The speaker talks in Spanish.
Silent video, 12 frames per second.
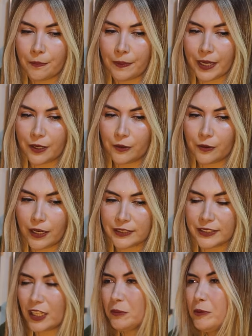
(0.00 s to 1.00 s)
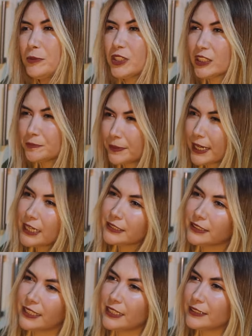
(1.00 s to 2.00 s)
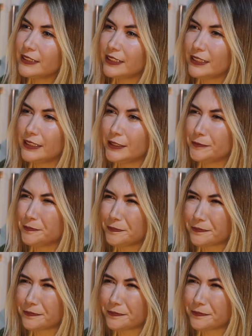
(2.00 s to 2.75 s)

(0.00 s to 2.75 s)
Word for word: Pero hacía como muchas pastas y